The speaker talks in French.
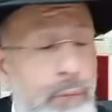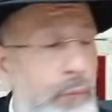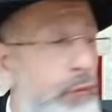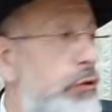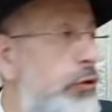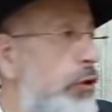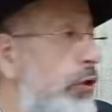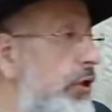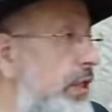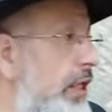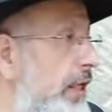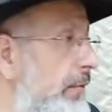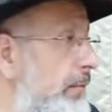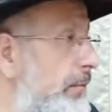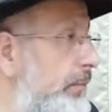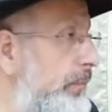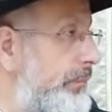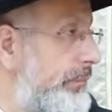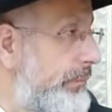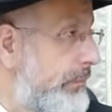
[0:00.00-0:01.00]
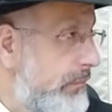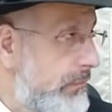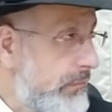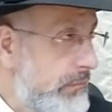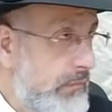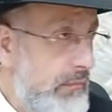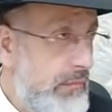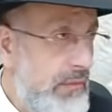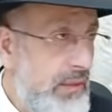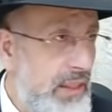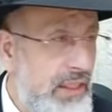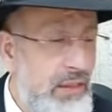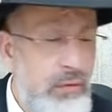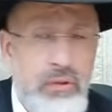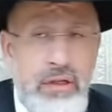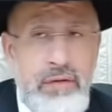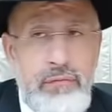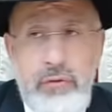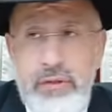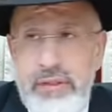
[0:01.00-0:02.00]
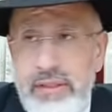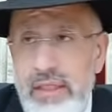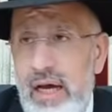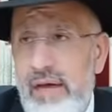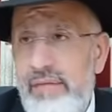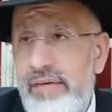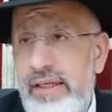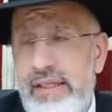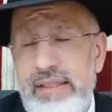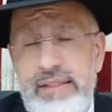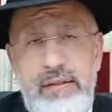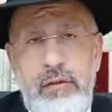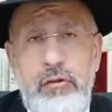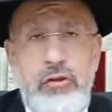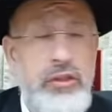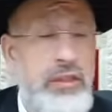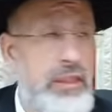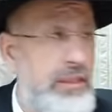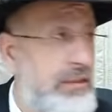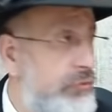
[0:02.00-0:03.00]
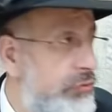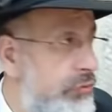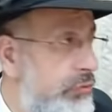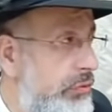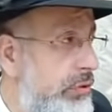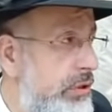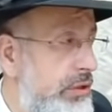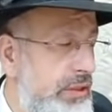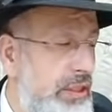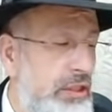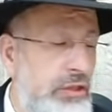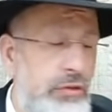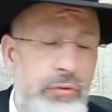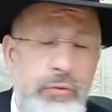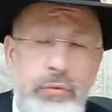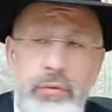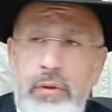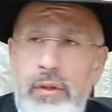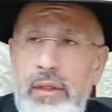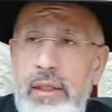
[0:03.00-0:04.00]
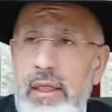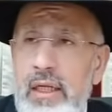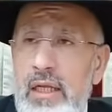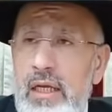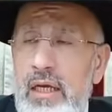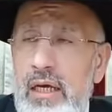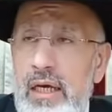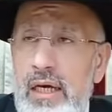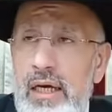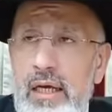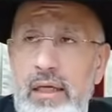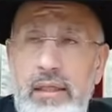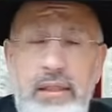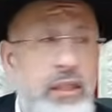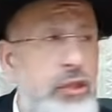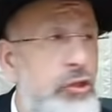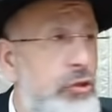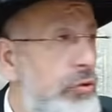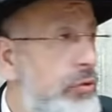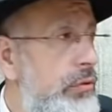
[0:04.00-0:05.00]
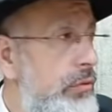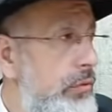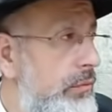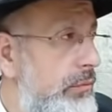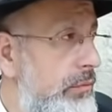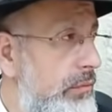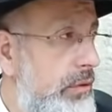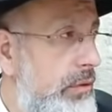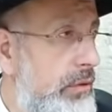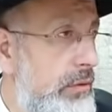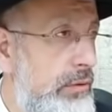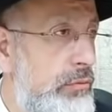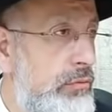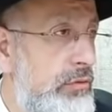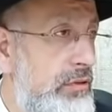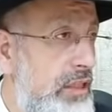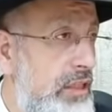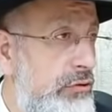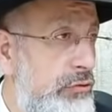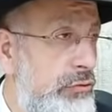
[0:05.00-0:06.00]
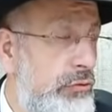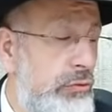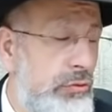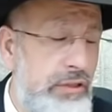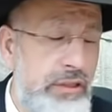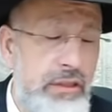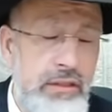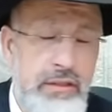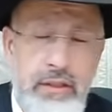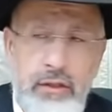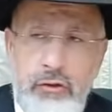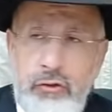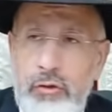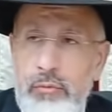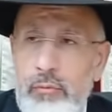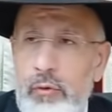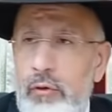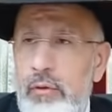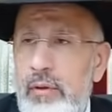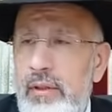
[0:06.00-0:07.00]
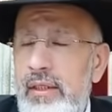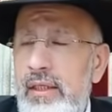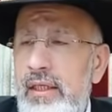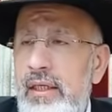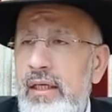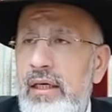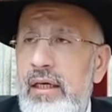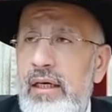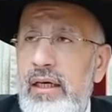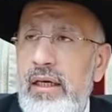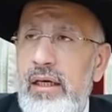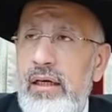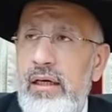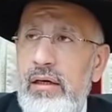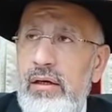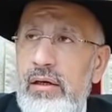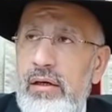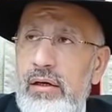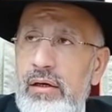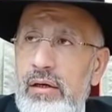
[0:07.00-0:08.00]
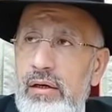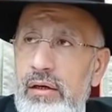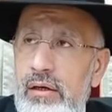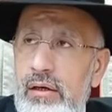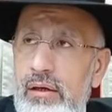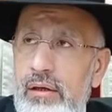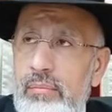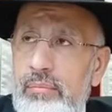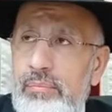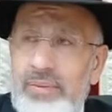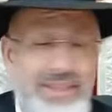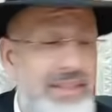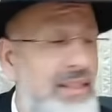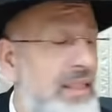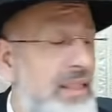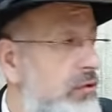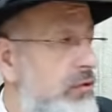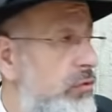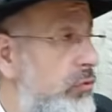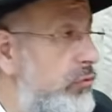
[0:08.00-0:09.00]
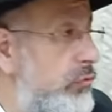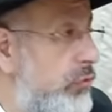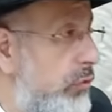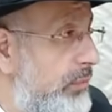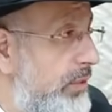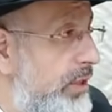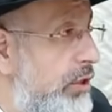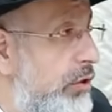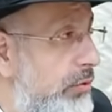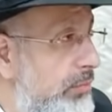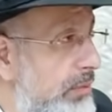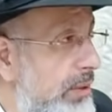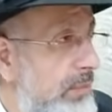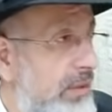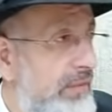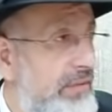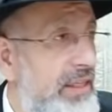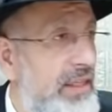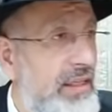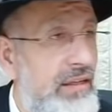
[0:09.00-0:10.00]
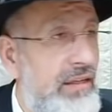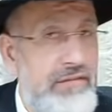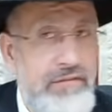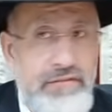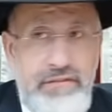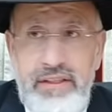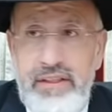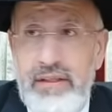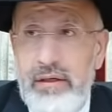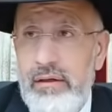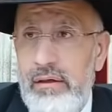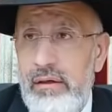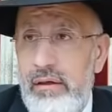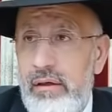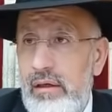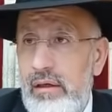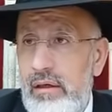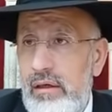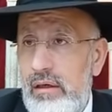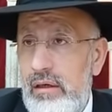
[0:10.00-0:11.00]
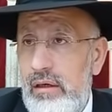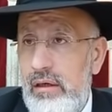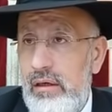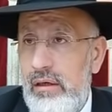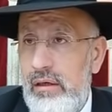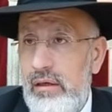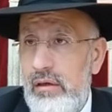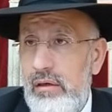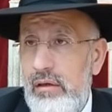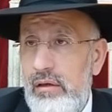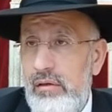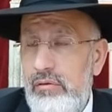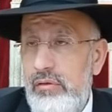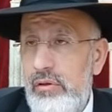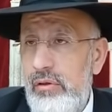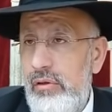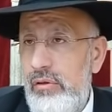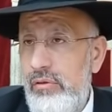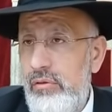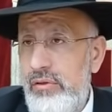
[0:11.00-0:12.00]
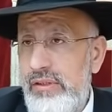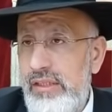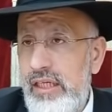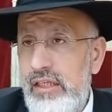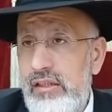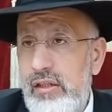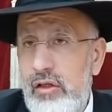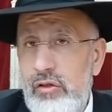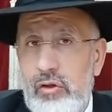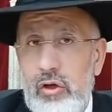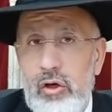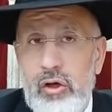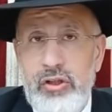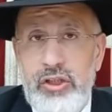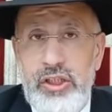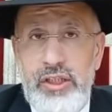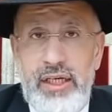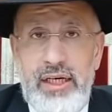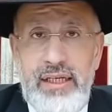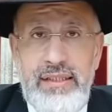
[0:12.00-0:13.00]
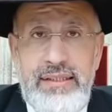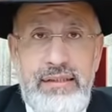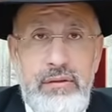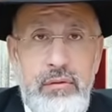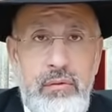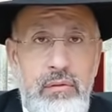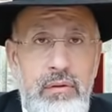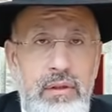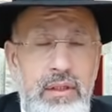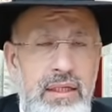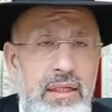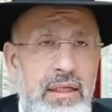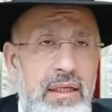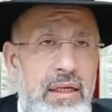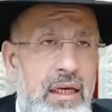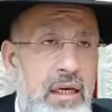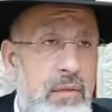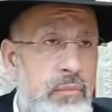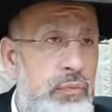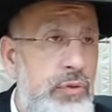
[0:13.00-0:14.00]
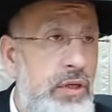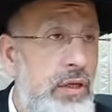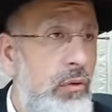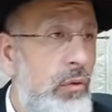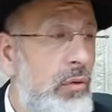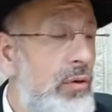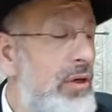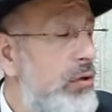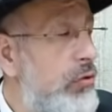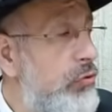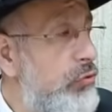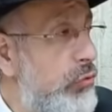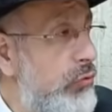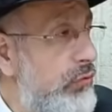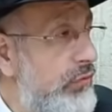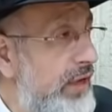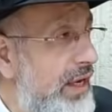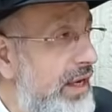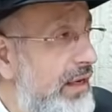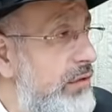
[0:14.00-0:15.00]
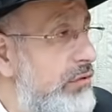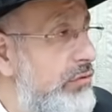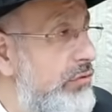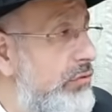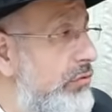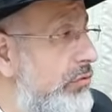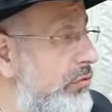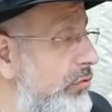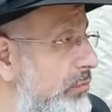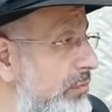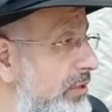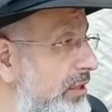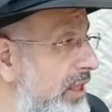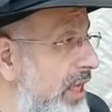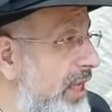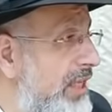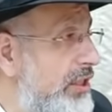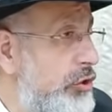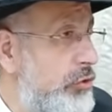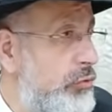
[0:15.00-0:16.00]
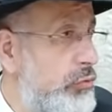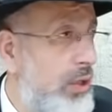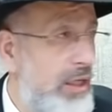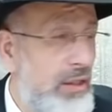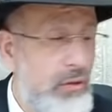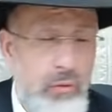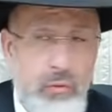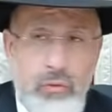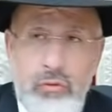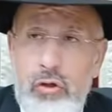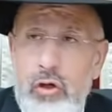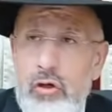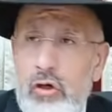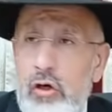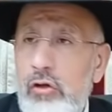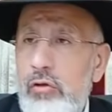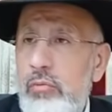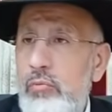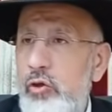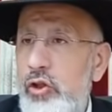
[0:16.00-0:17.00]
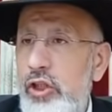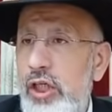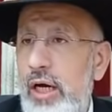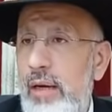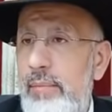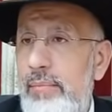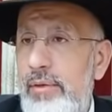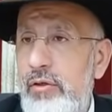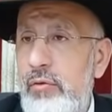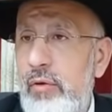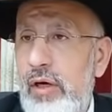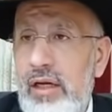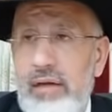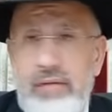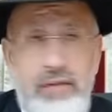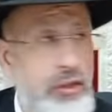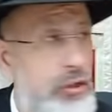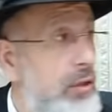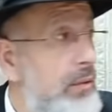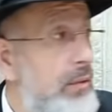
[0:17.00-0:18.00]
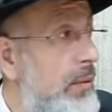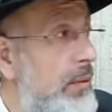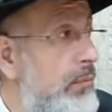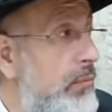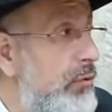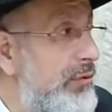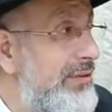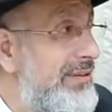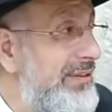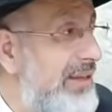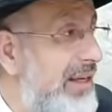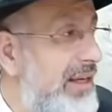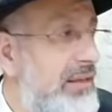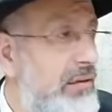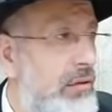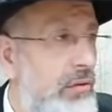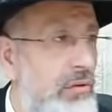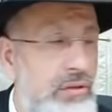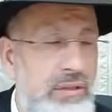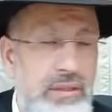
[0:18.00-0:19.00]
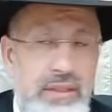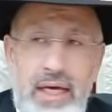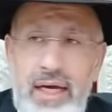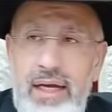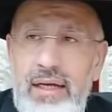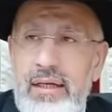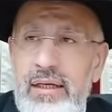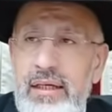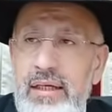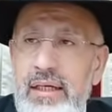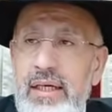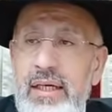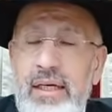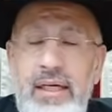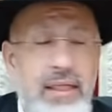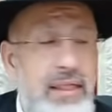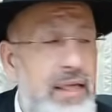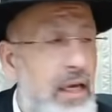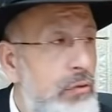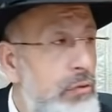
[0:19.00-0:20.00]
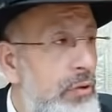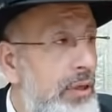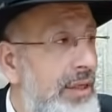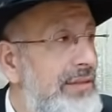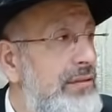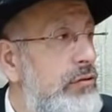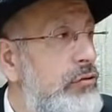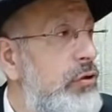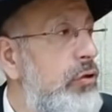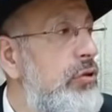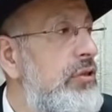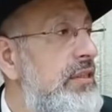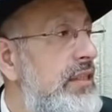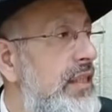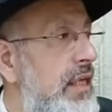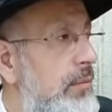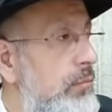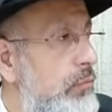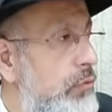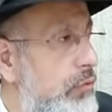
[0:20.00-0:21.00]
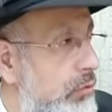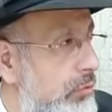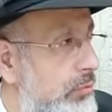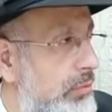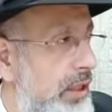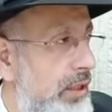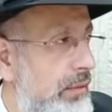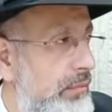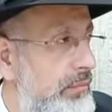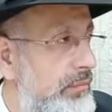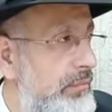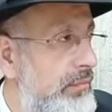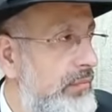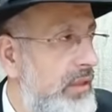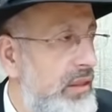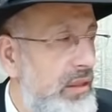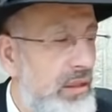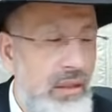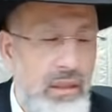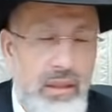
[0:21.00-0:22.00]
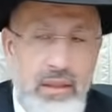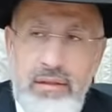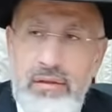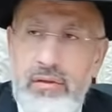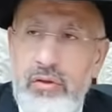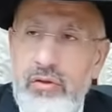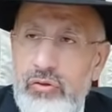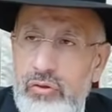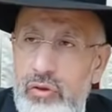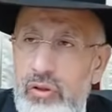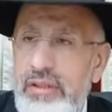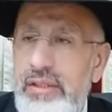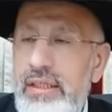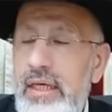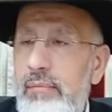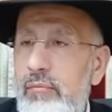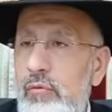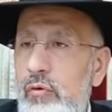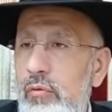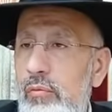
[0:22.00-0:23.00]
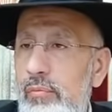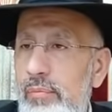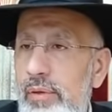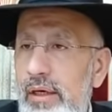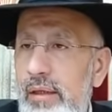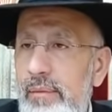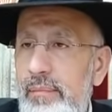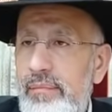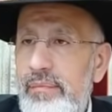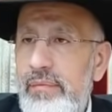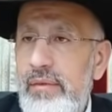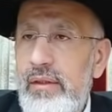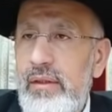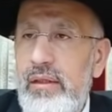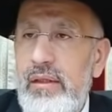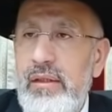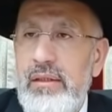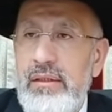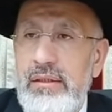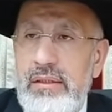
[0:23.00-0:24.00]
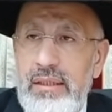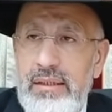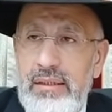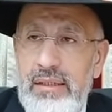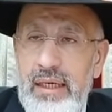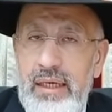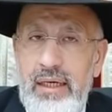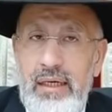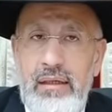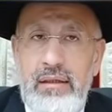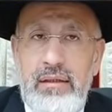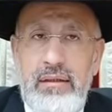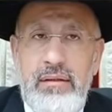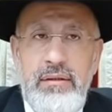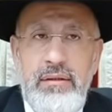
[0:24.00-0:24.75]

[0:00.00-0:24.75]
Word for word: fauteriez. Et on a vu ça avec les anges déçus, déçus et déchus. ils ont déçu aussi, c'est un jeu de mots. Et euh, parce qu'ils sont tombés eux-mêmes avec les filles euh, de, de, cette, de leur génération, et puis, on les retrouvera. Le, Midrash nous raconte que quand Moshe Rabbeinu est monté dans le ciel, il y a eu un deuxième combat. Et ce deuxième combat, c'était